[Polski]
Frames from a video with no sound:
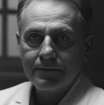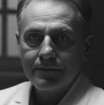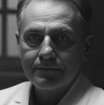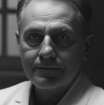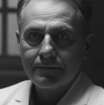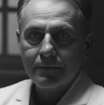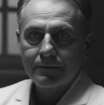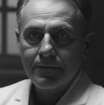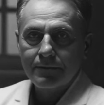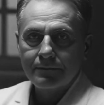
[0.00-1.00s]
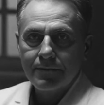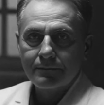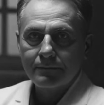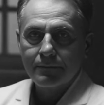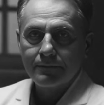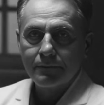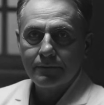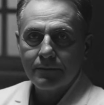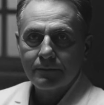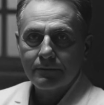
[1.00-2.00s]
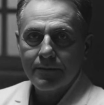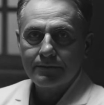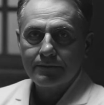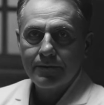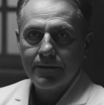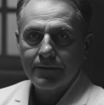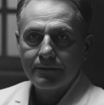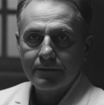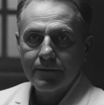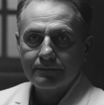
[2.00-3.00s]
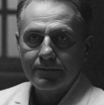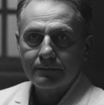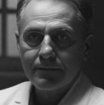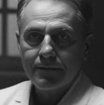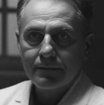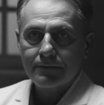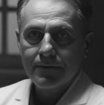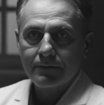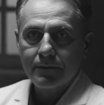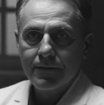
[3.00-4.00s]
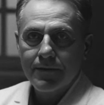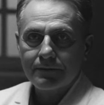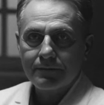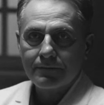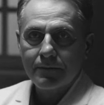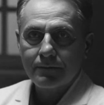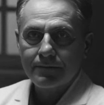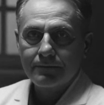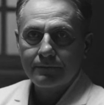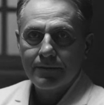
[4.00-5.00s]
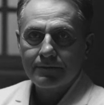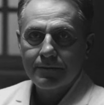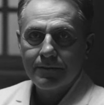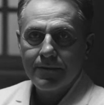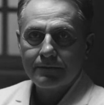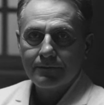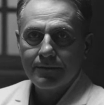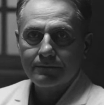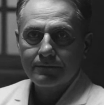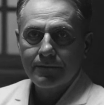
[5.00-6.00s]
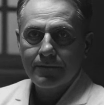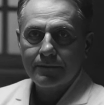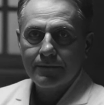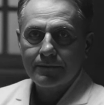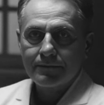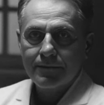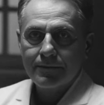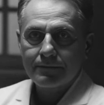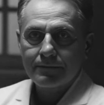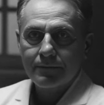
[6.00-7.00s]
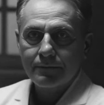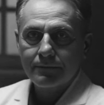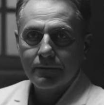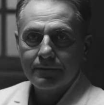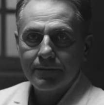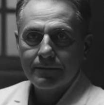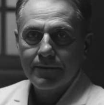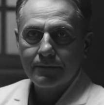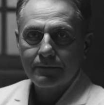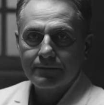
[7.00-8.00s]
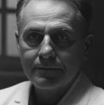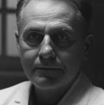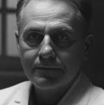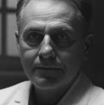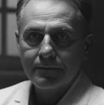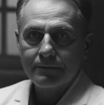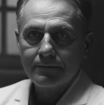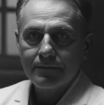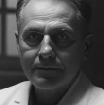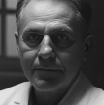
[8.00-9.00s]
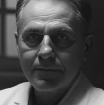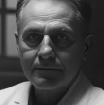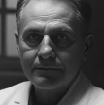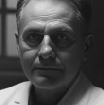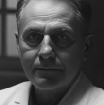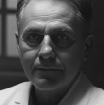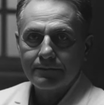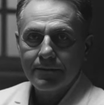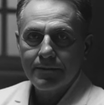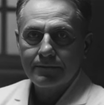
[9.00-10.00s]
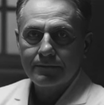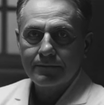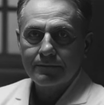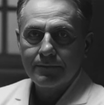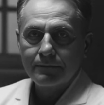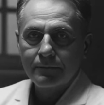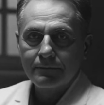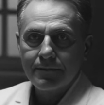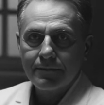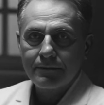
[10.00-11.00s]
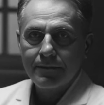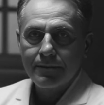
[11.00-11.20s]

Istota z gatunku Korwaks, a która przybrała miano Antoni Macierewicz, jest istotą nadającą się do życia w społeczeństwie ludzi.